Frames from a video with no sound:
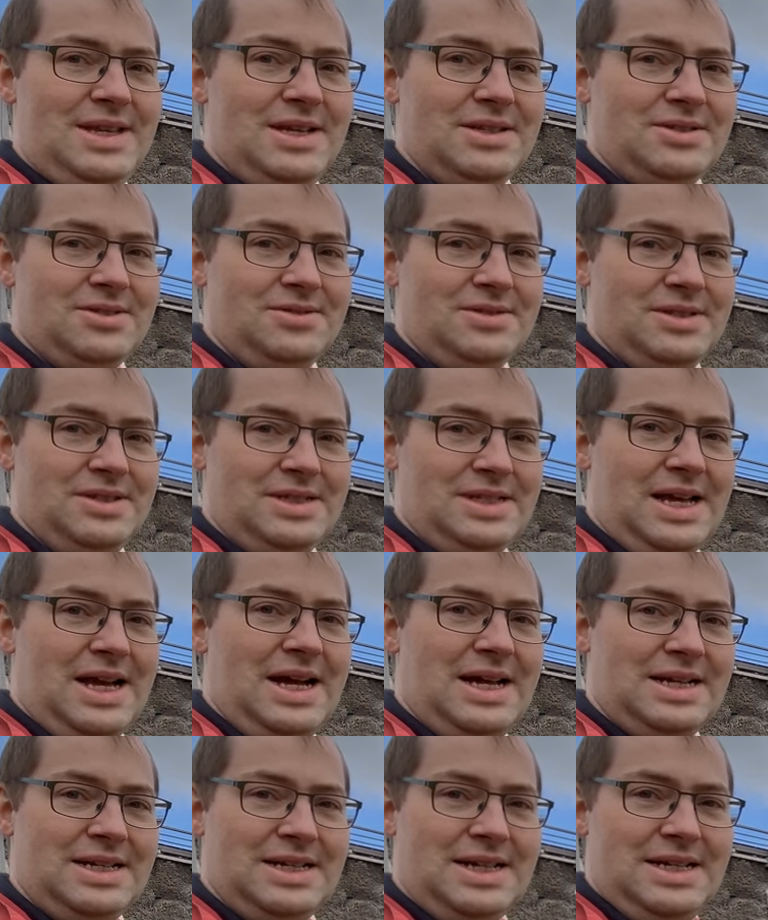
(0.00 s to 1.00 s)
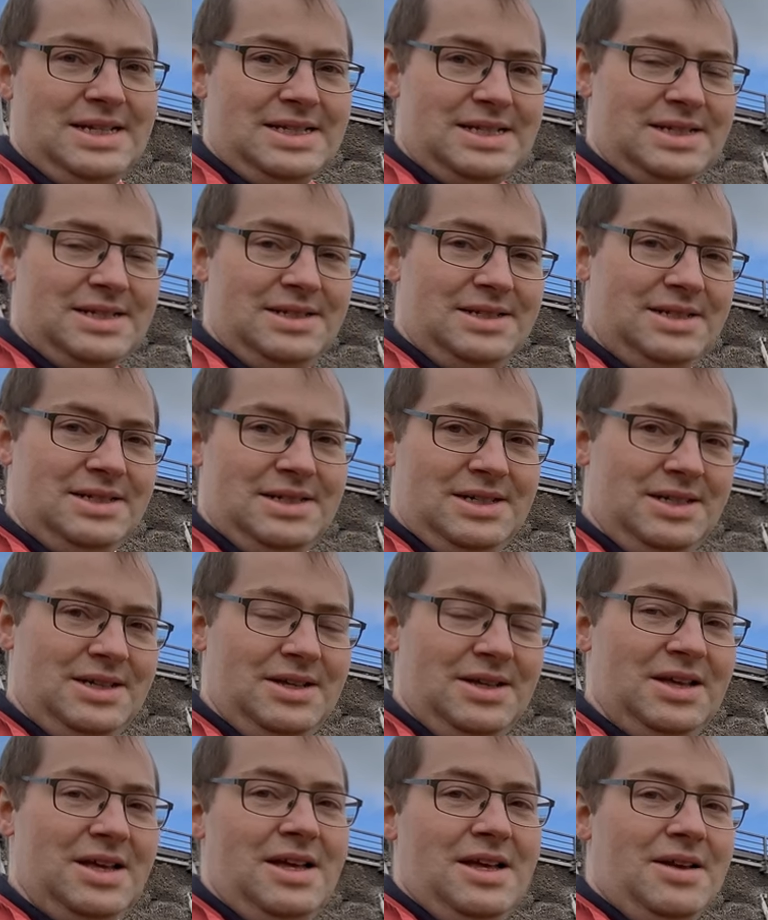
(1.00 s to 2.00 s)
sozusagen das äh,
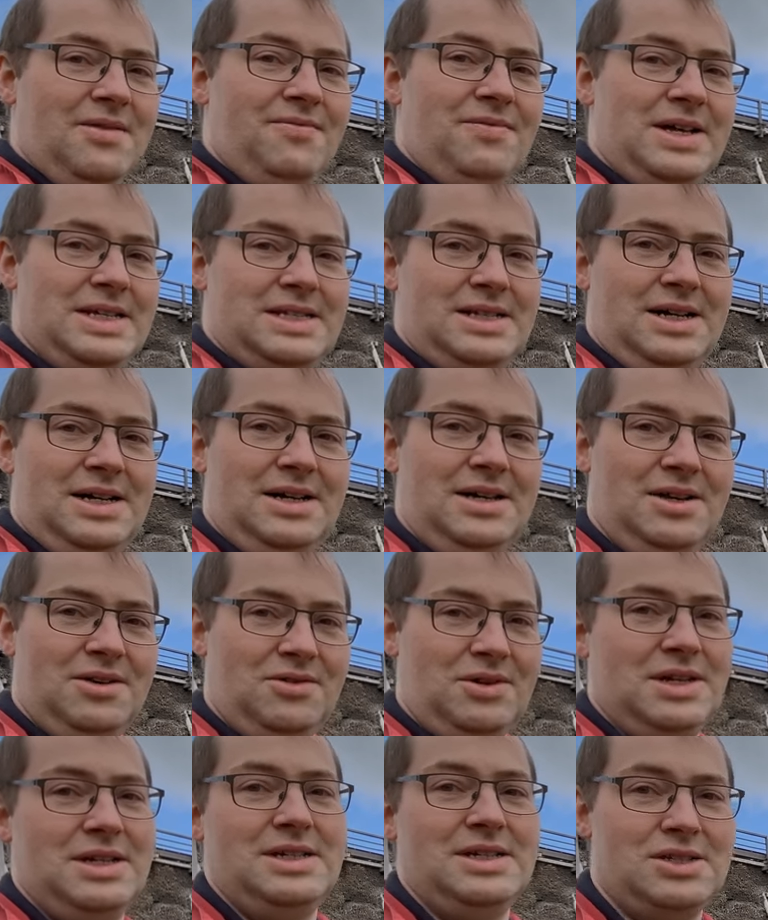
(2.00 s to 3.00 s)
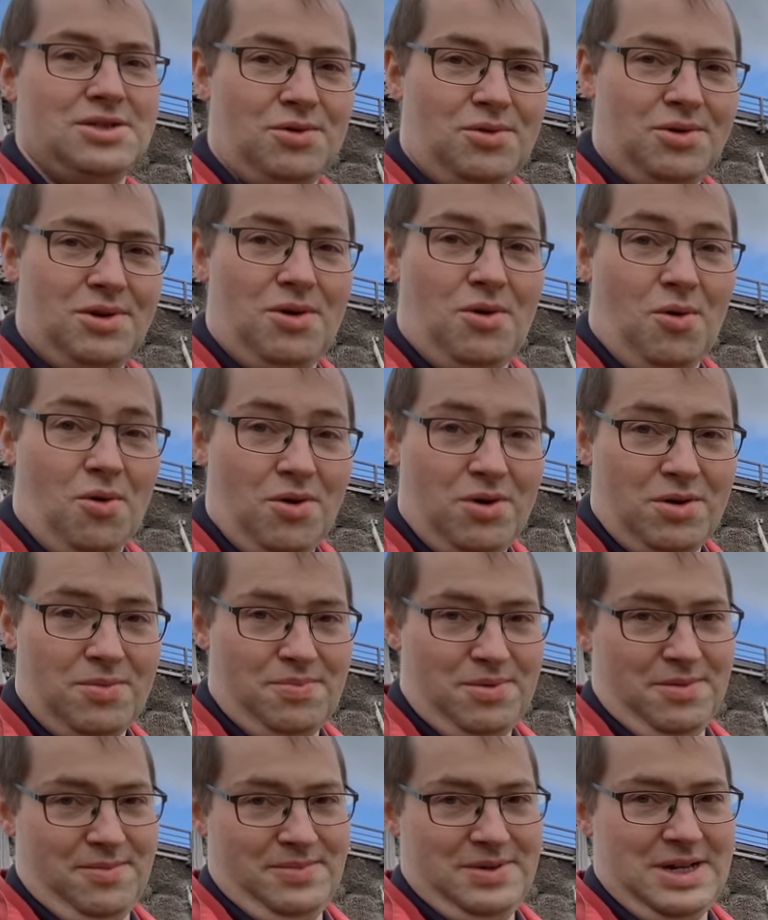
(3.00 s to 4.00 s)
Wasser oder die Sohle
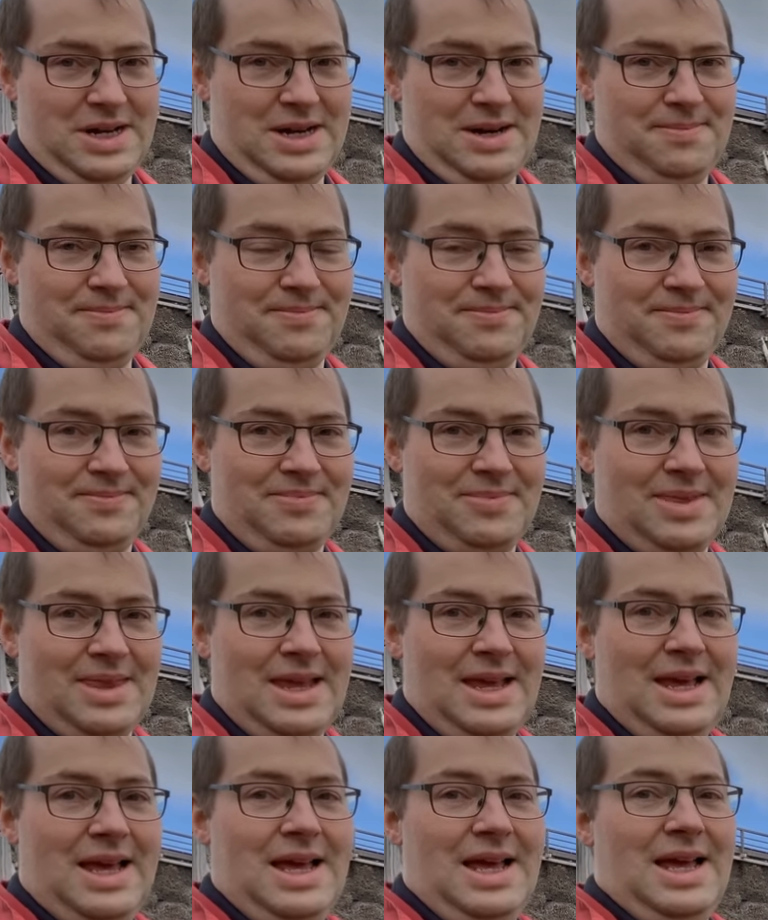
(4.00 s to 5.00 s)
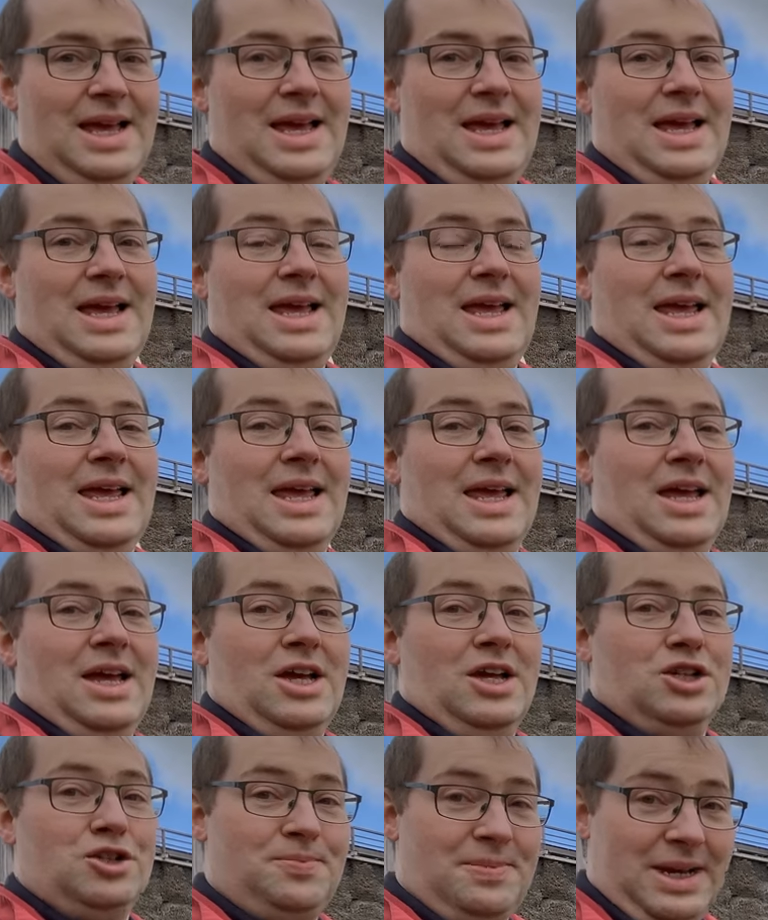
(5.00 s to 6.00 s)
hochgepumpt haben.
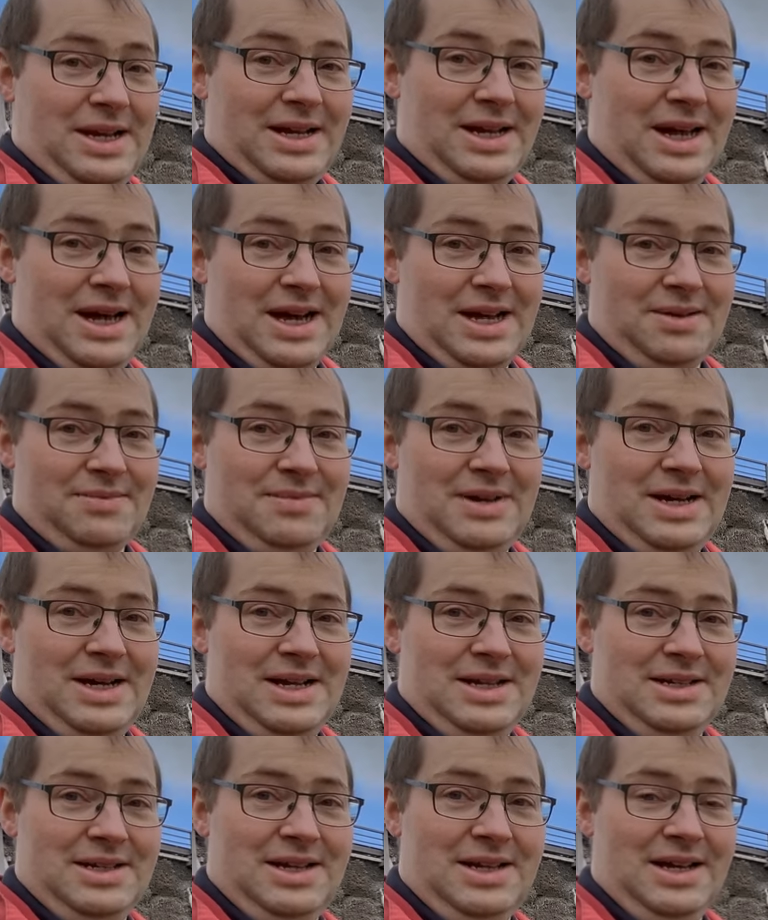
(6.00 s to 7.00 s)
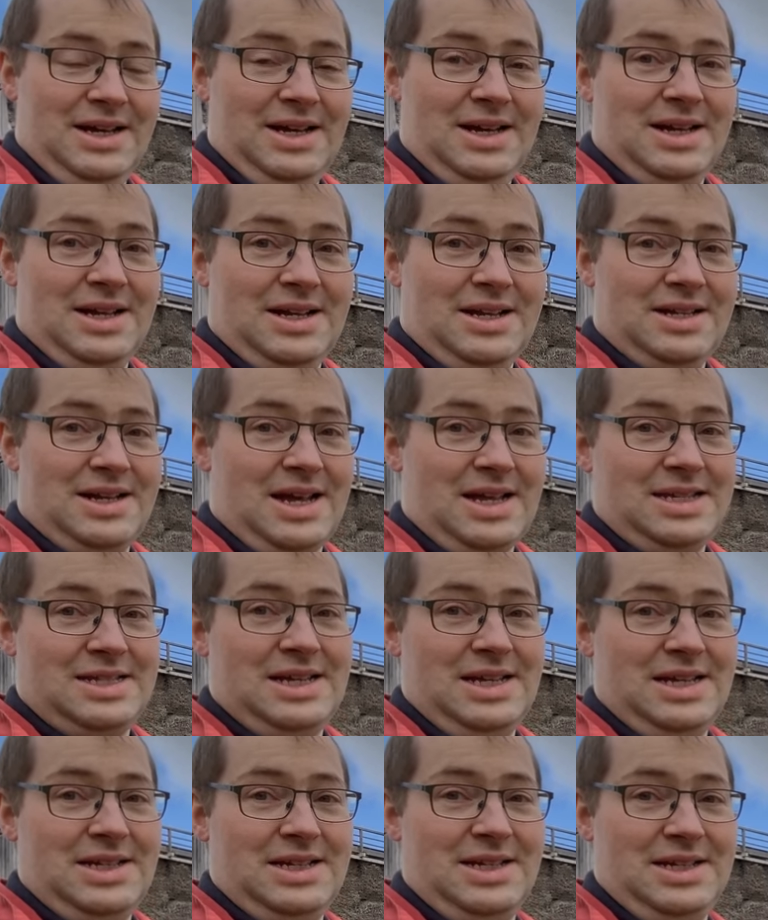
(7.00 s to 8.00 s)
Später hat man
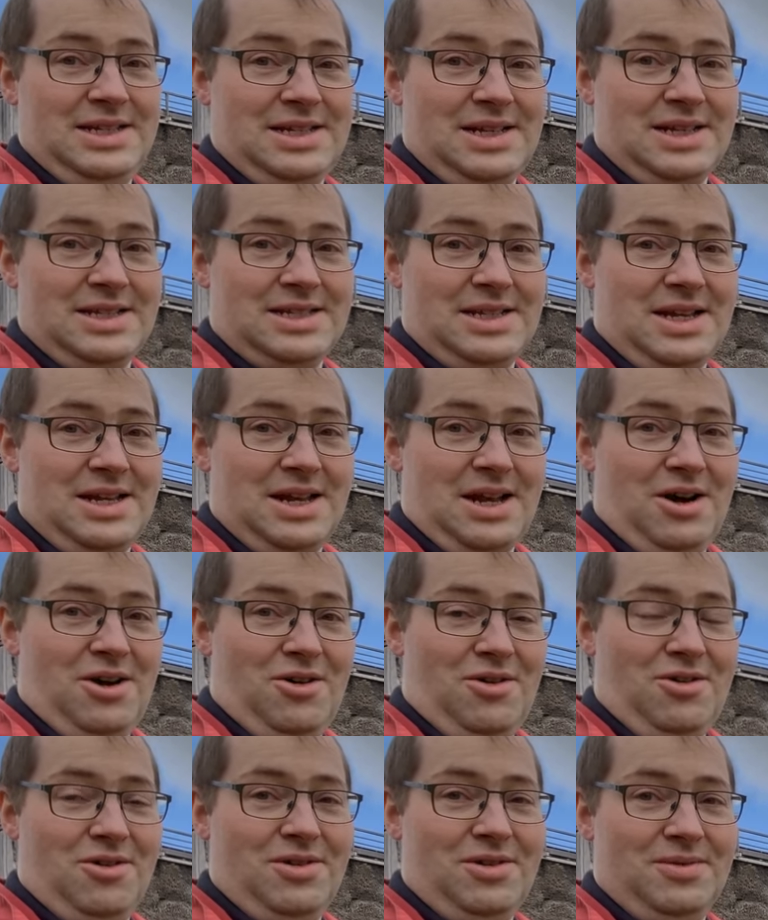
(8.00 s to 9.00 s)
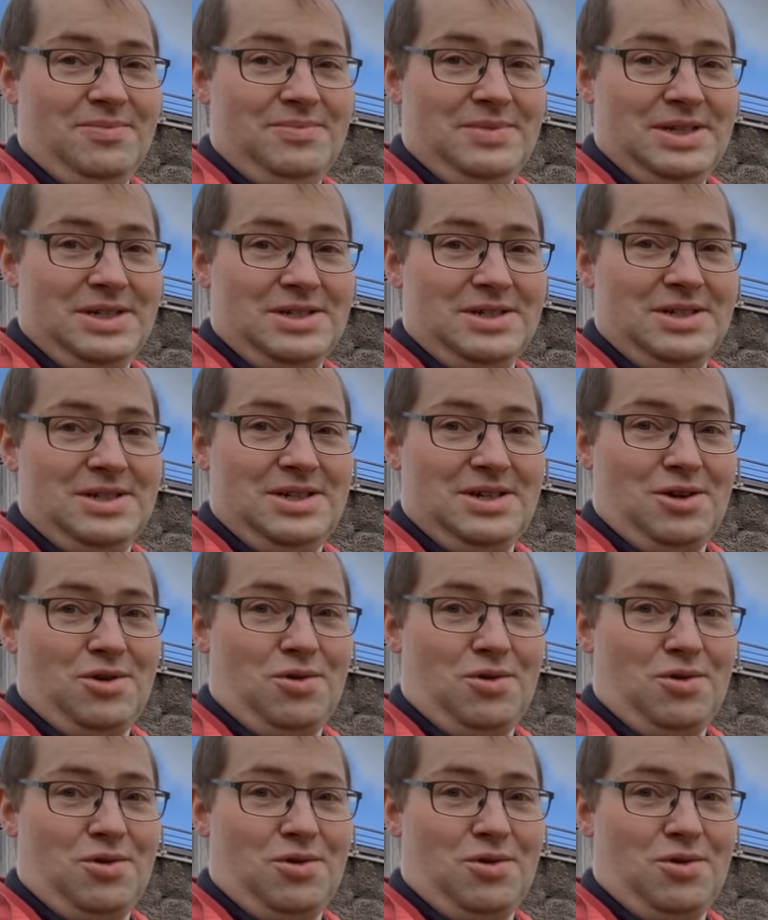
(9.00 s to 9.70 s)
tatsächlich das dann auch mit äh,